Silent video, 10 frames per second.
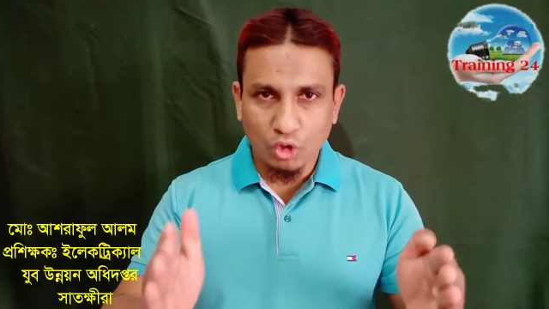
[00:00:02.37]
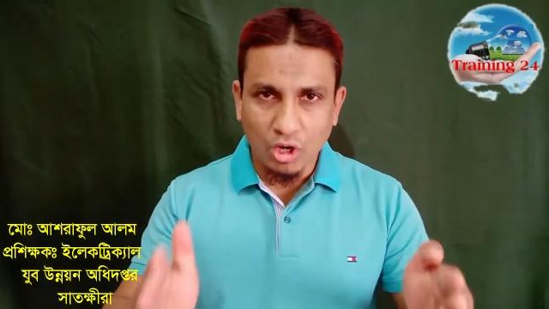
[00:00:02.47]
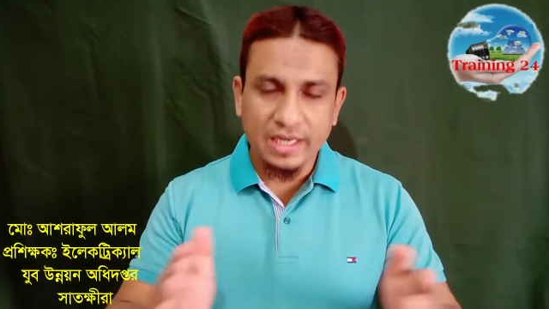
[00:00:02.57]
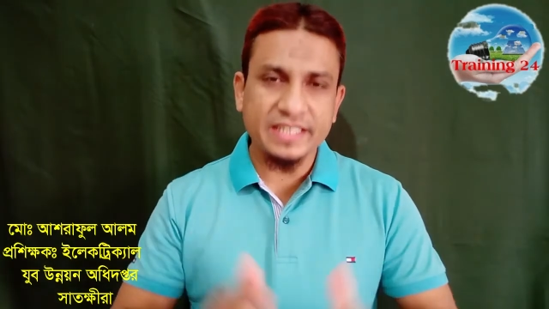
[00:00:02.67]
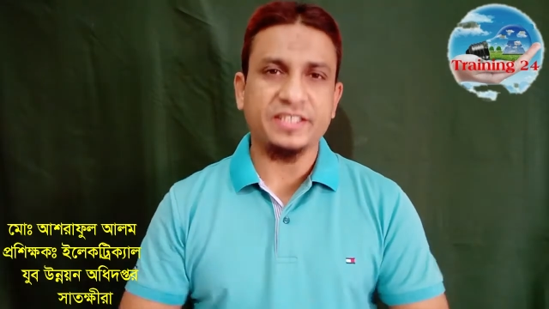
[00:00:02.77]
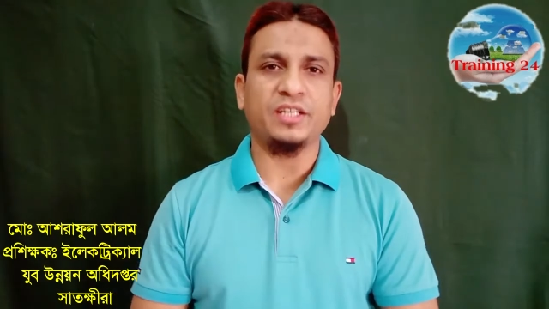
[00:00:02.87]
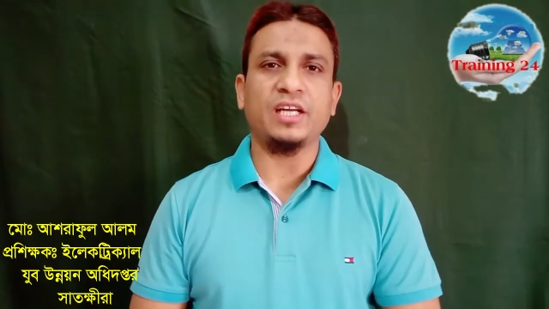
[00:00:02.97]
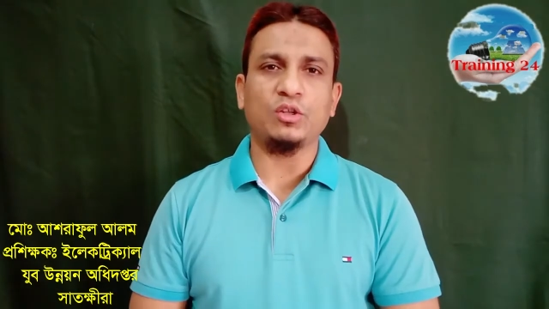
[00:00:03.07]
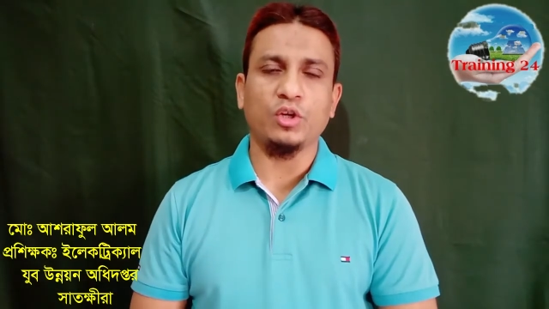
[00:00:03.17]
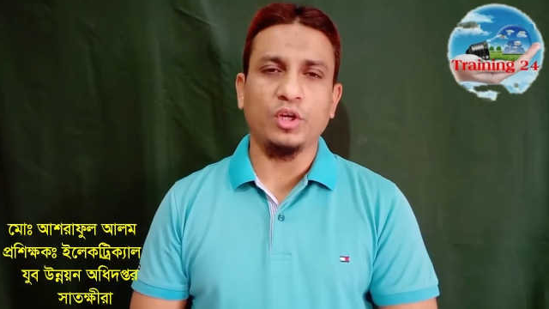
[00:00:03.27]
ডল
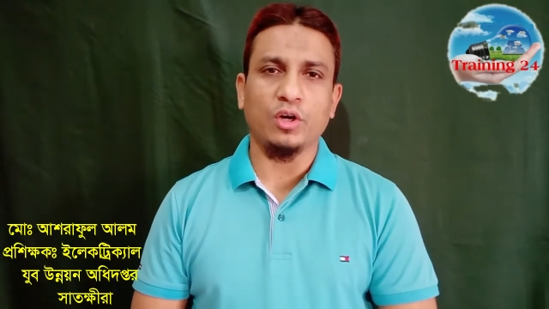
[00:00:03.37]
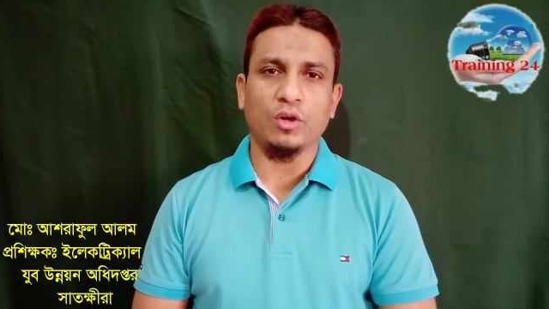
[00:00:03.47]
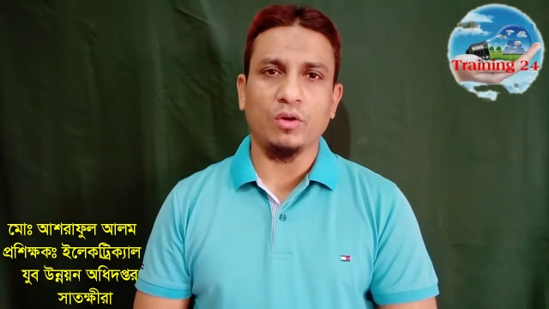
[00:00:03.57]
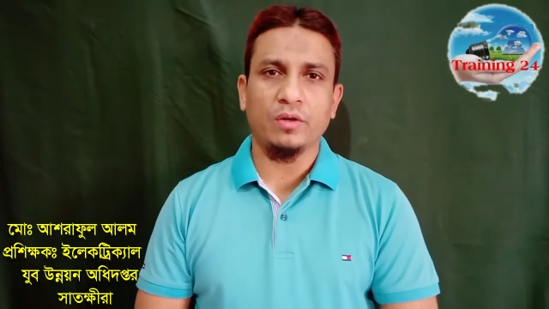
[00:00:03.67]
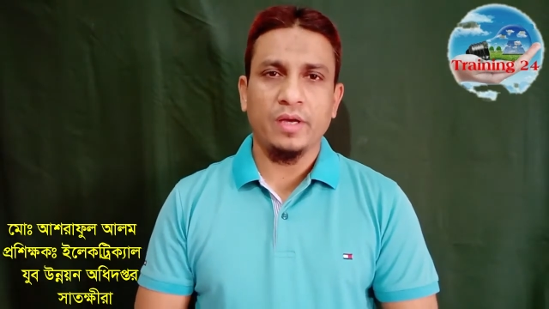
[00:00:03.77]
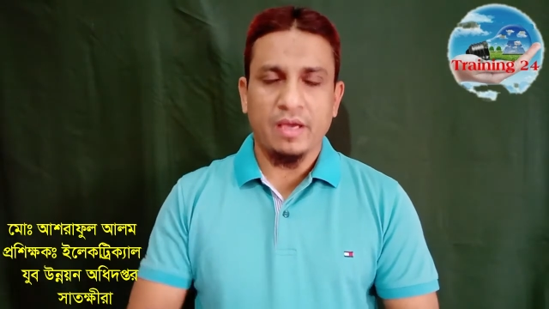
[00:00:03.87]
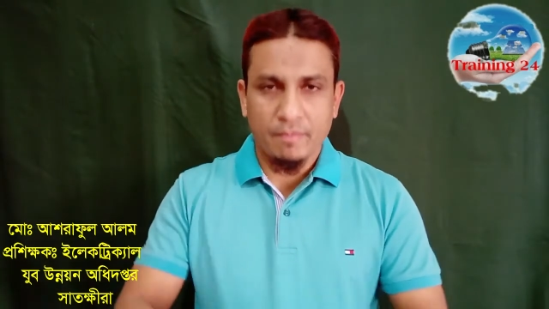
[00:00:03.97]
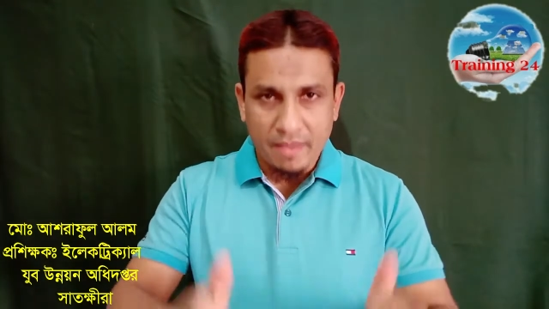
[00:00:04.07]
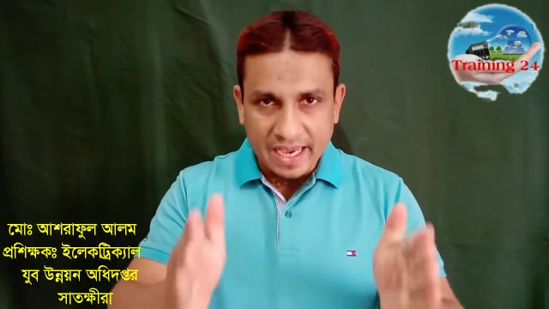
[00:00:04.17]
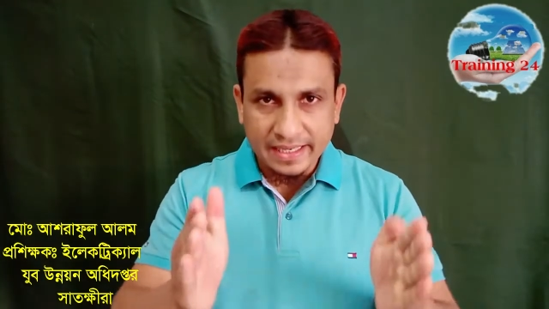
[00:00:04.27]
স্টেটার তৈরিকরণ
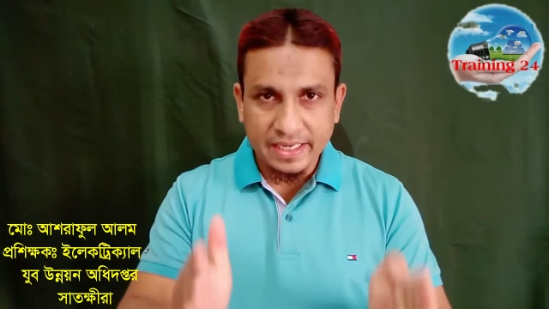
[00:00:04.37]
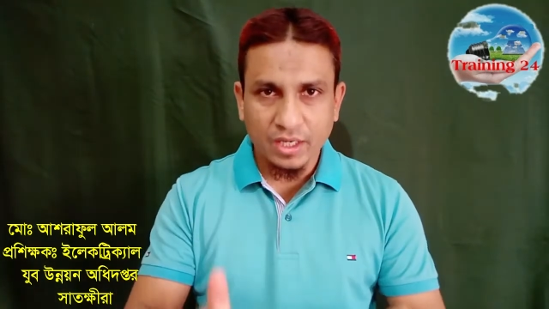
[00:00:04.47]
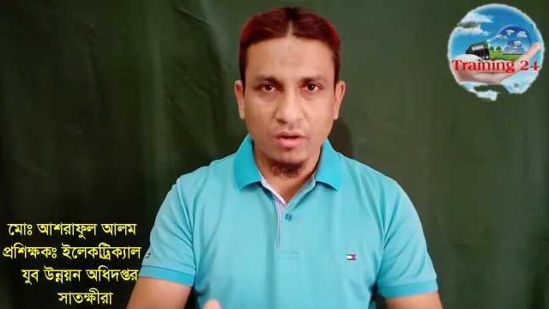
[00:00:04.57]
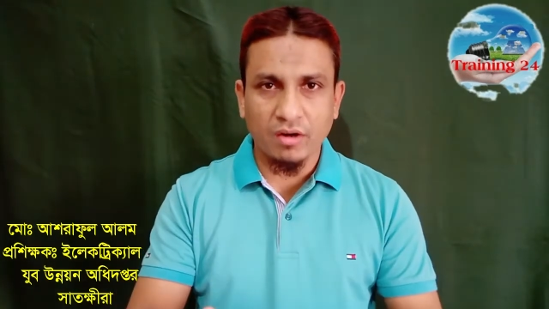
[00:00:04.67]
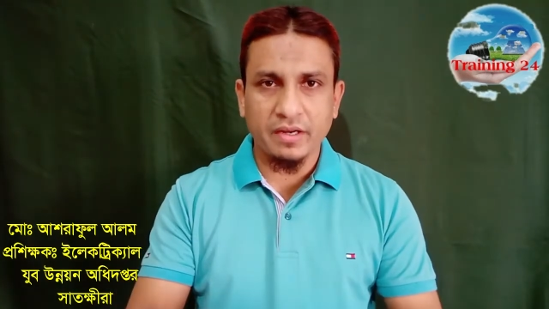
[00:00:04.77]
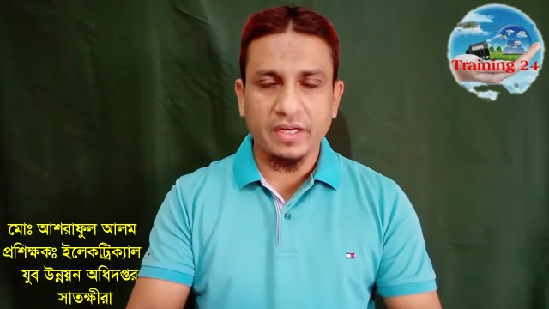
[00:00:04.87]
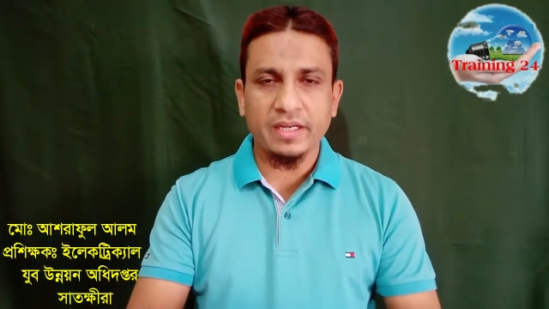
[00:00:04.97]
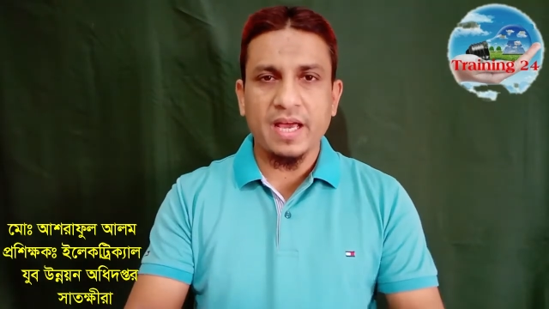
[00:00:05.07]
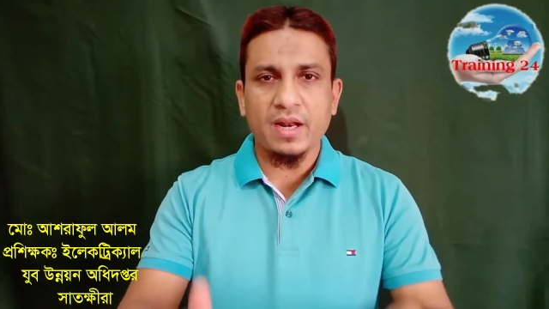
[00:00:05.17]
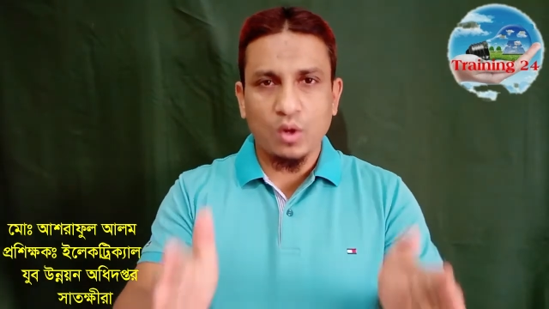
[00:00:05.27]
ম্যাগনেটিক
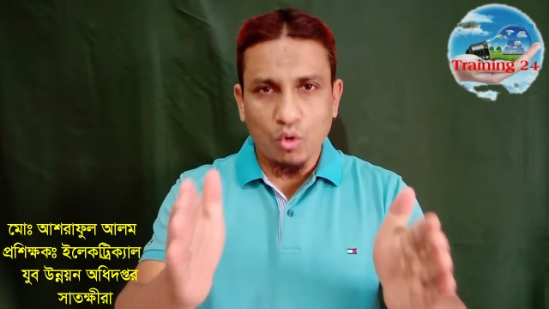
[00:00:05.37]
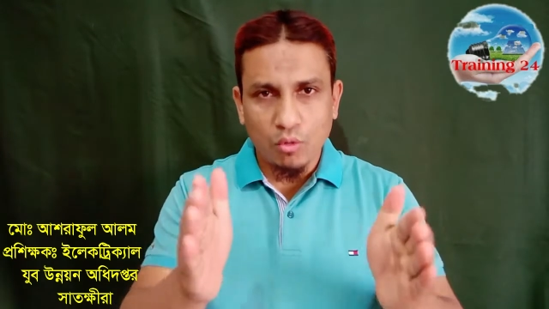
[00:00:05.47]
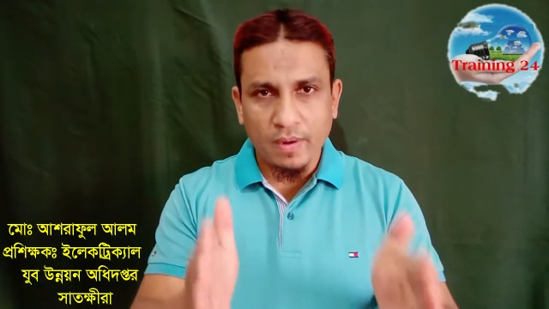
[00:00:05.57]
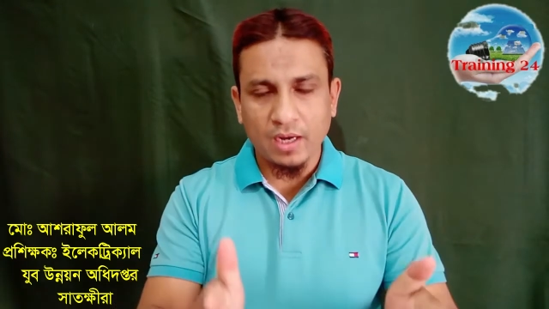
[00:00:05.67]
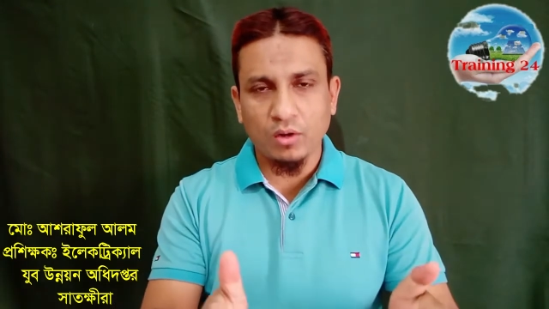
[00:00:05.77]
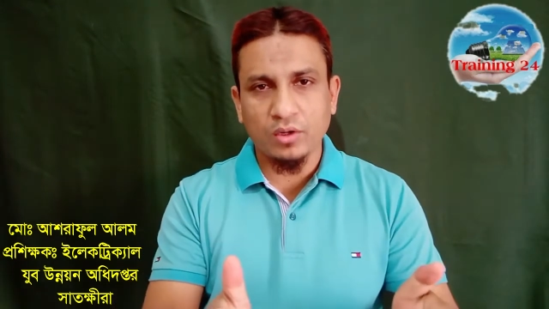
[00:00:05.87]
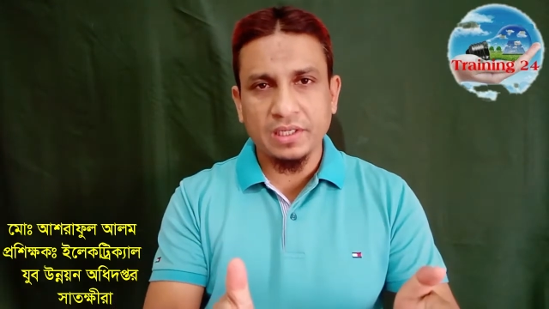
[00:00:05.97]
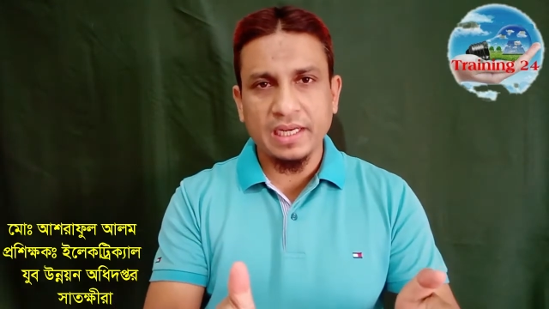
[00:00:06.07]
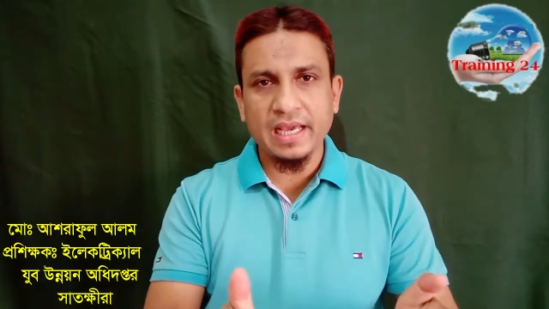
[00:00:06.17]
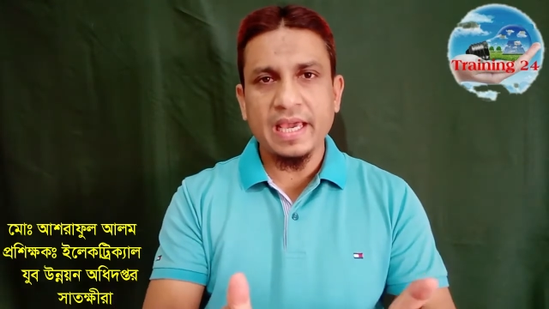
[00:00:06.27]
কন্ট্রাক্টার ওভারলোড
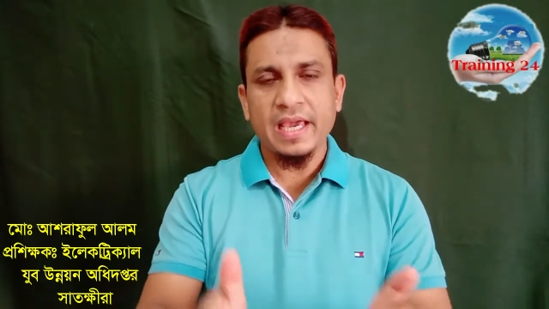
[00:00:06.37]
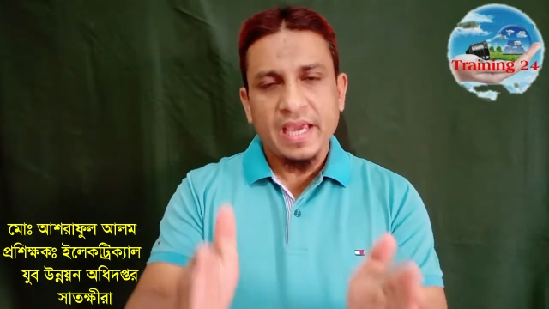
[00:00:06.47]
রিলে